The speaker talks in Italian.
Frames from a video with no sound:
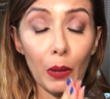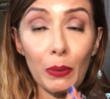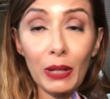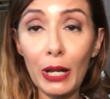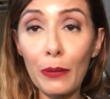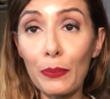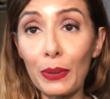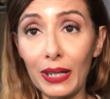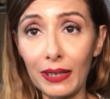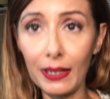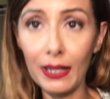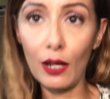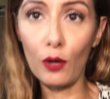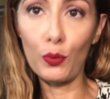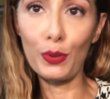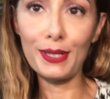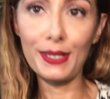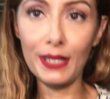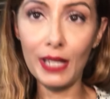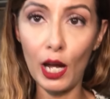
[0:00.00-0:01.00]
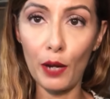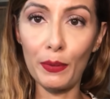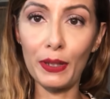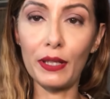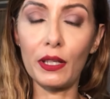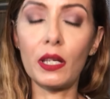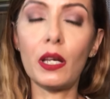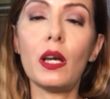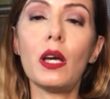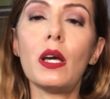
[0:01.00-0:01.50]
perché in pratica questi
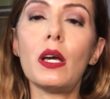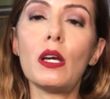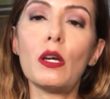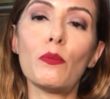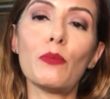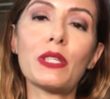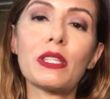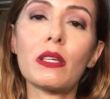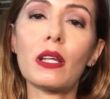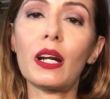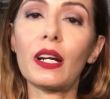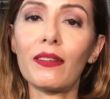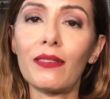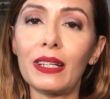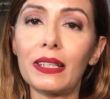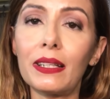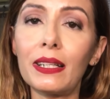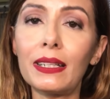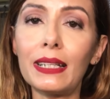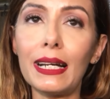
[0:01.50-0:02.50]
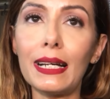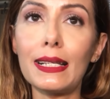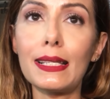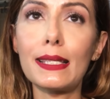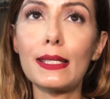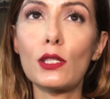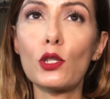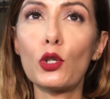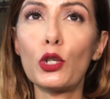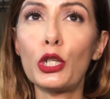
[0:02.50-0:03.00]
abiti mi sono arrivati
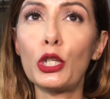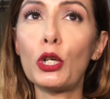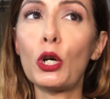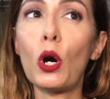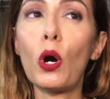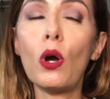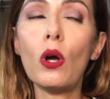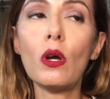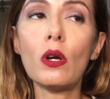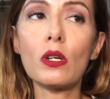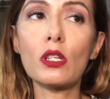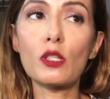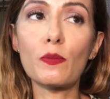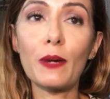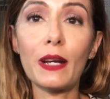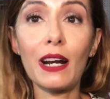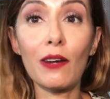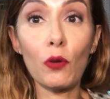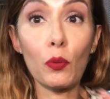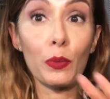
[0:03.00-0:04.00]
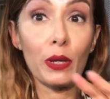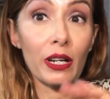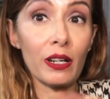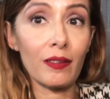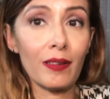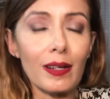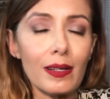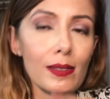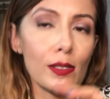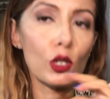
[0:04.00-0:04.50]
adesso, io speravo mi
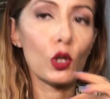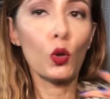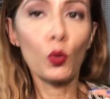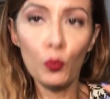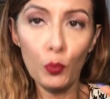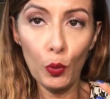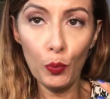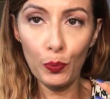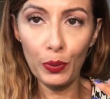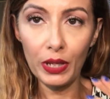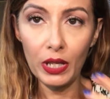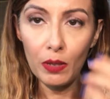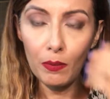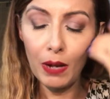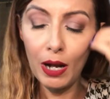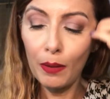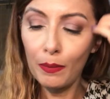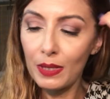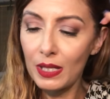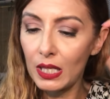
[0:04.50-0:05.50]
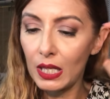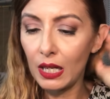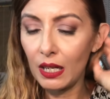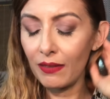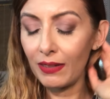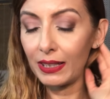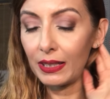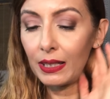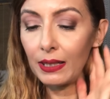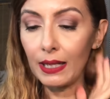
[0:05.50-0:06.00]
arrivassero un po' prima, mi sono
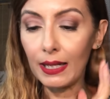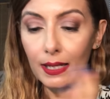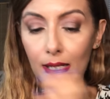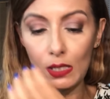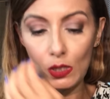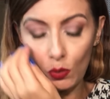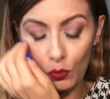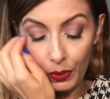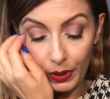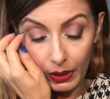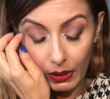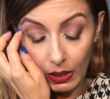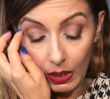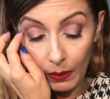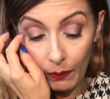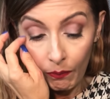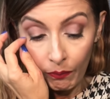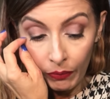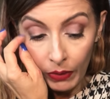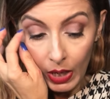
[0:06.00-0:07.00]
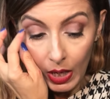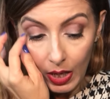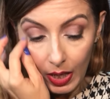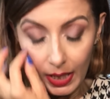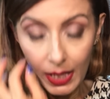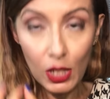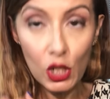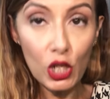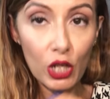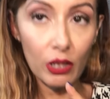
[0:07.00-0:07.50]
arrivati adesso, quindi
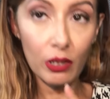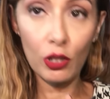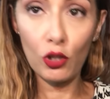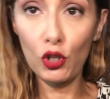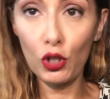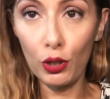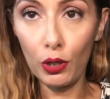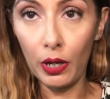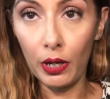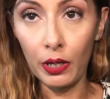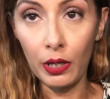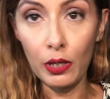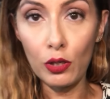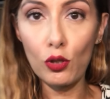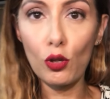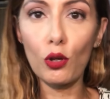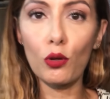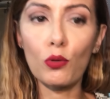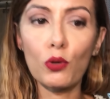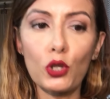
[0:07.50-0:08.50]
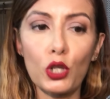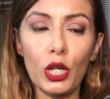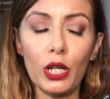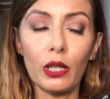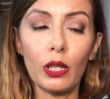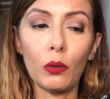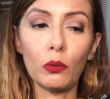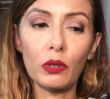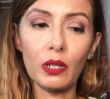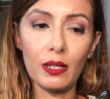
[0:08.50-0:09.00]
in certi giorni sto
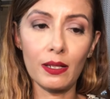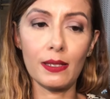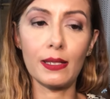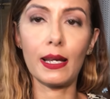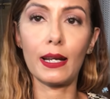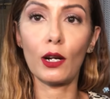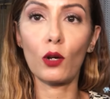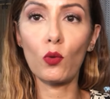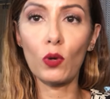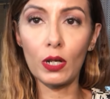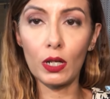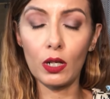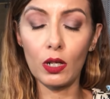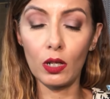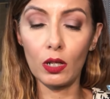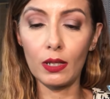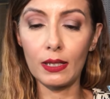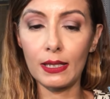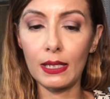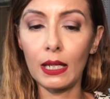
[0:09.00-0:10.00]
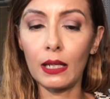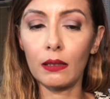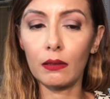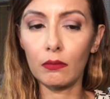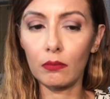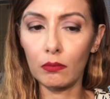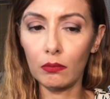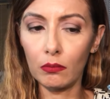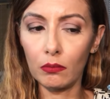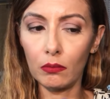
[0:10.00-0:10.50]
riuscendo a utilizzare qualcosa
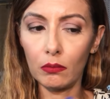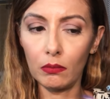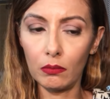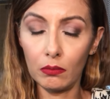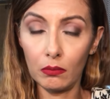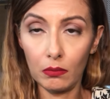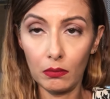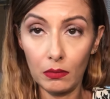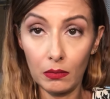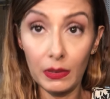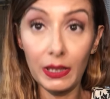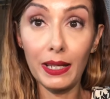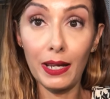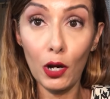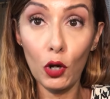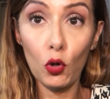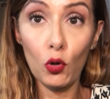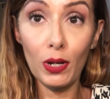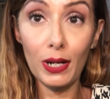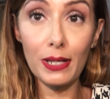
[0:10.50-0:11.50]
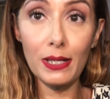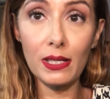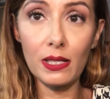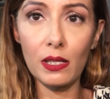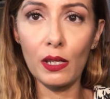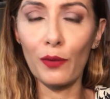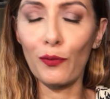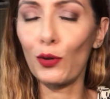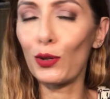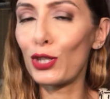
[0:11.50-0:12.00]
mm, di ancora
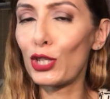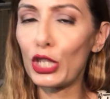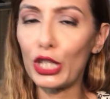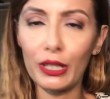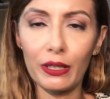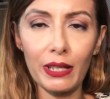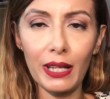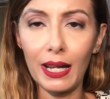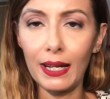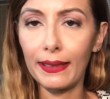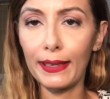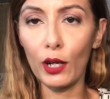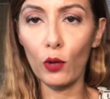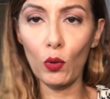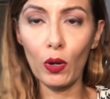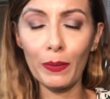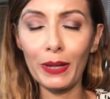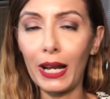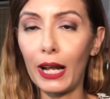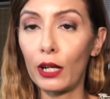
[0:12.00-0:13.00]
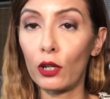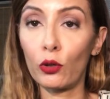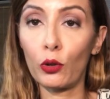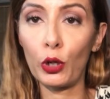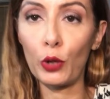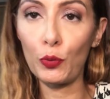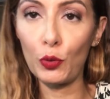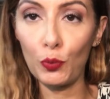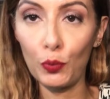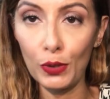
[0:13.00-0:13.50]
estivo, in certi altri qua a Milano
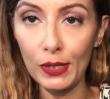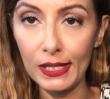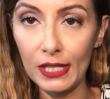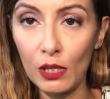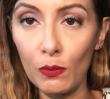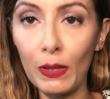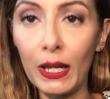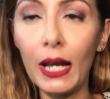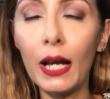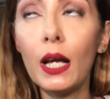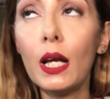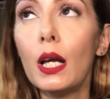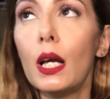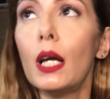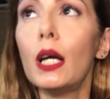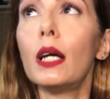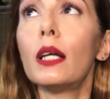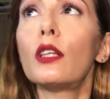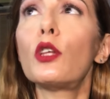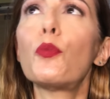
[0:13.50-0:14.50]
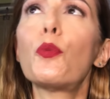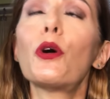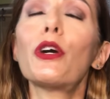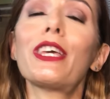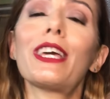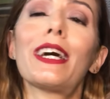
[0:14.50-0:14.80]
non è più possibile. Tipo